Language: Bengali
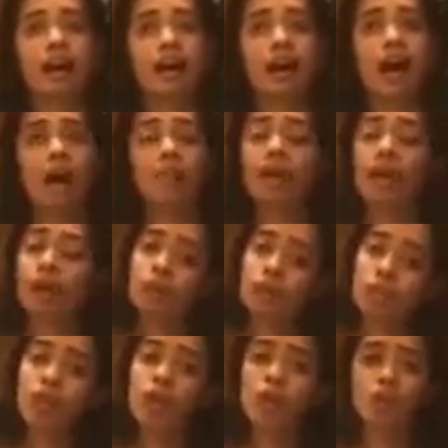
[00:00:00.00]
আমি
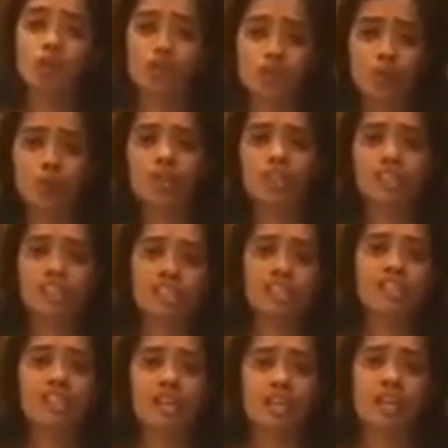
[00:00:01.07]
এখনই লঞ্চ করে দিতে
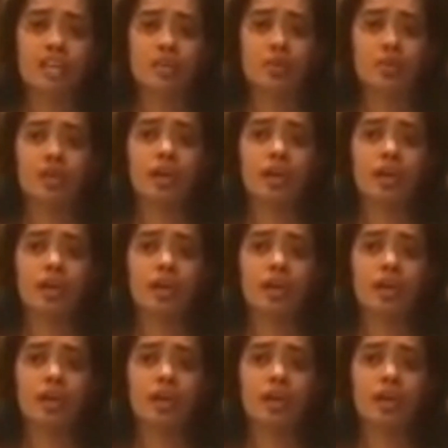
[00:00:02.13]
চাই আসলে